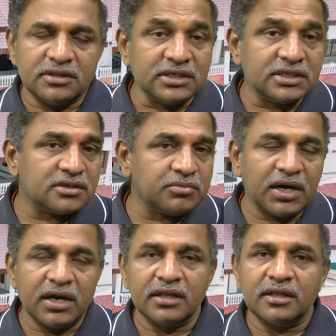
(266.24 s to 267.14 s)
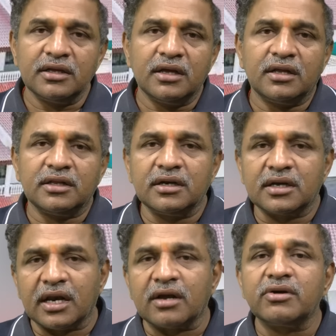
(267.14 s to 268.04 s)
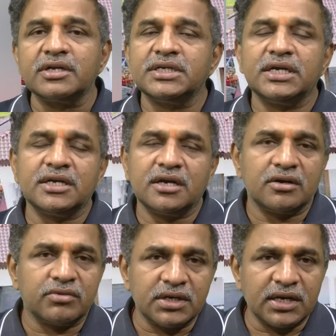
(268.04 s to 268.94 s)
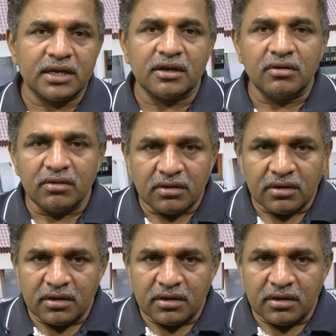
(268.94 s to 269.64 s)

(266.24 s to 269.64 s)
తీసేసి మళ్ళీ దాన్ని రికవరీ చేయండి అనేటువంటి యాంగిల్లో